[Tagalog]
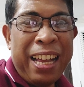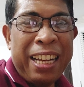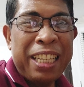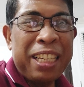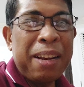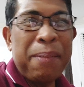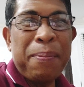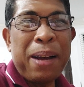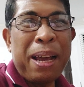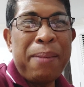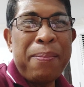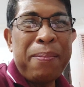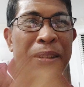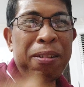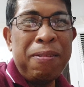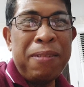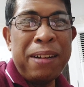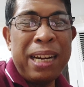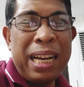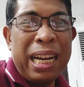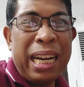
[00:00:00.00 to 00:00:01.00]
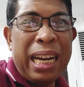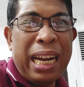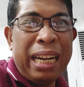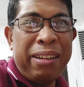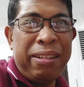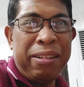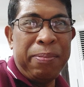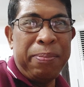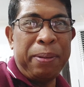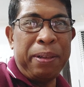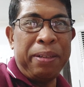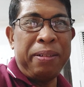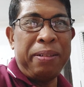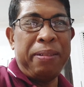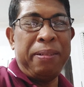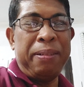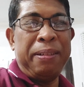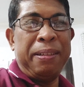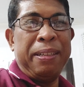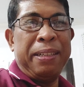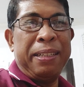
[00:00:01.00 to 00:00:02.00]
eh, sa Bible walang ganun
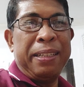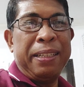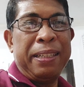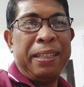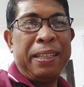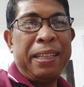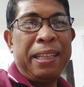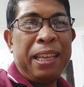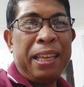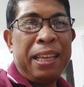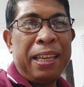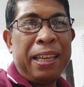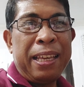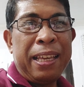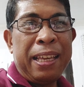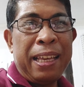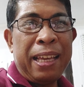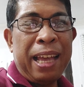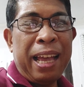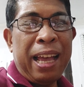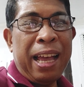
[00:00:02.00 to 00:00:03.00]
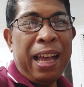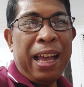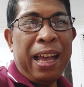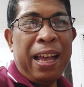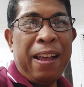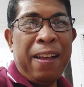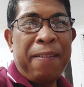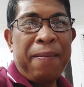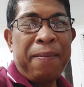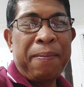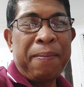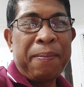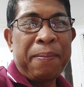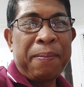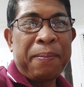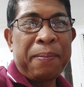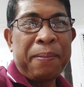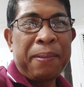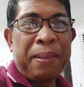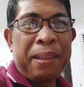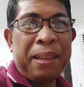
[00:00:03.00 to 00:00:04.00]
po. Ah,
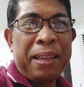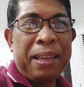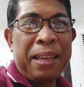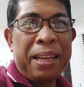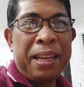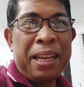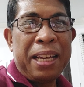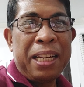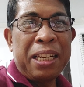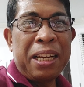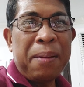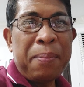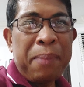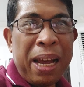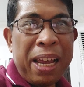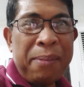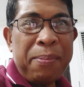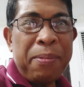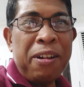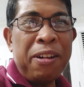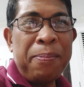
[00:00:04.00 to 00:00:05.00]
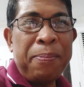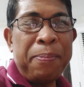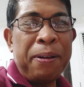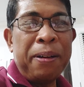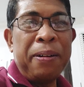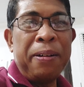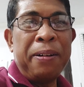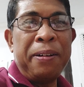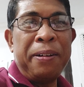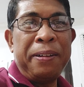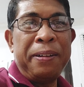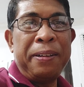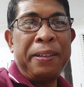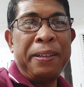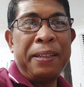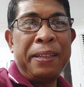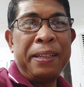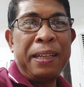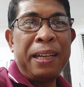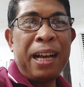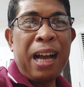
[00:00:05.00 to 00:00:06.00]
sa Bible po,
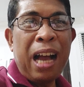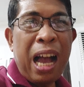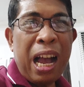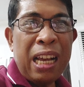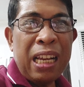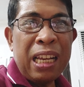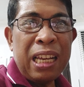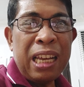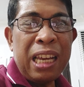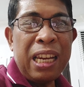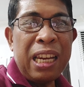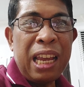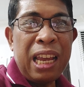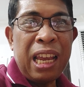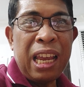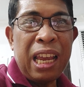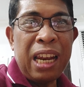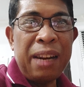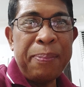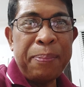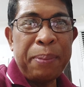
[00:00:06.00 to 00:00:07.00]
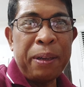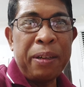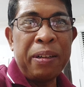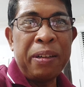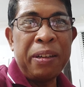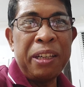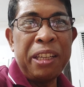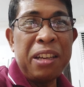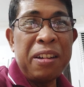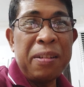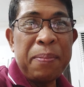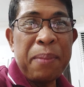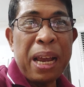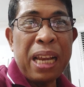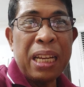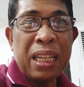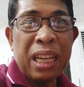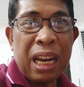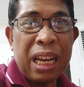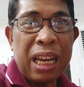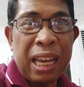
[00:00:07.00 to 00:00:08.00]
ang hinihil po yung
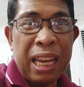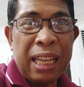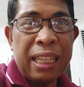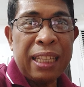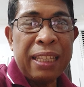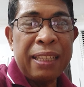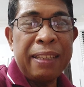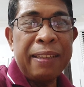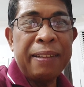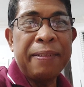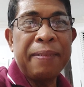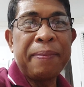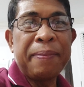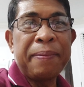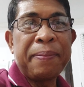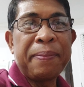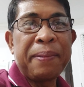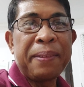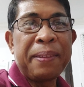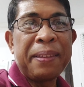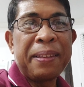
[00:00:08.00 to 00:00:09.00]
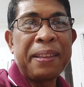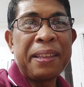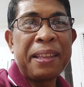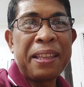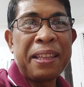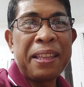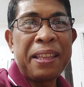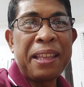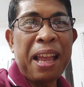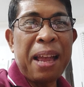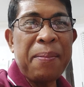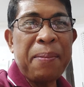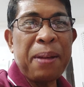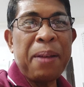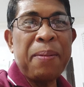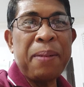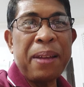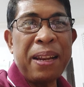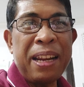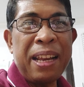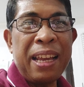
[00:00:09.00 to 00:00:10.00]
may sakit
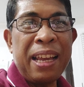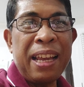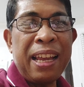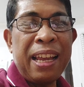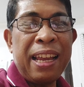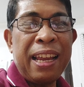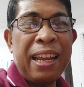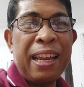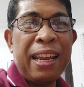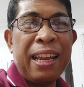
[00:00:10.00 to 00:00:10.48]
Dama mali.